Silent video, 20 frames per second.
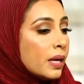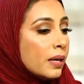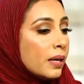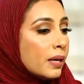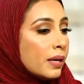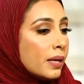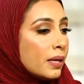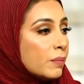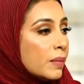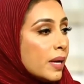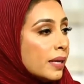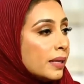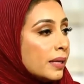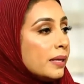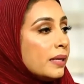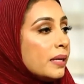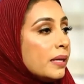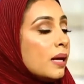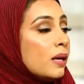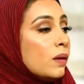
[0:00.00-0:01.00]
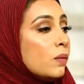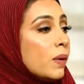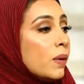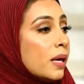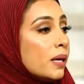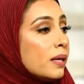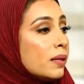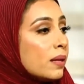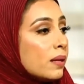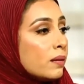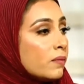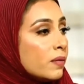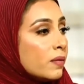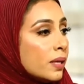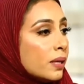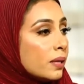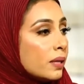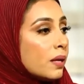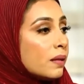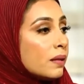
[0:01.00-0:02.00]
المالية وأيضا
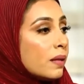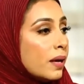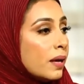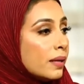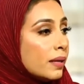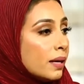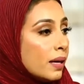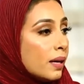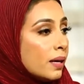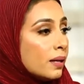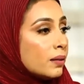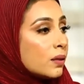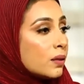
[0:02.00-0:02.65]
في قضايا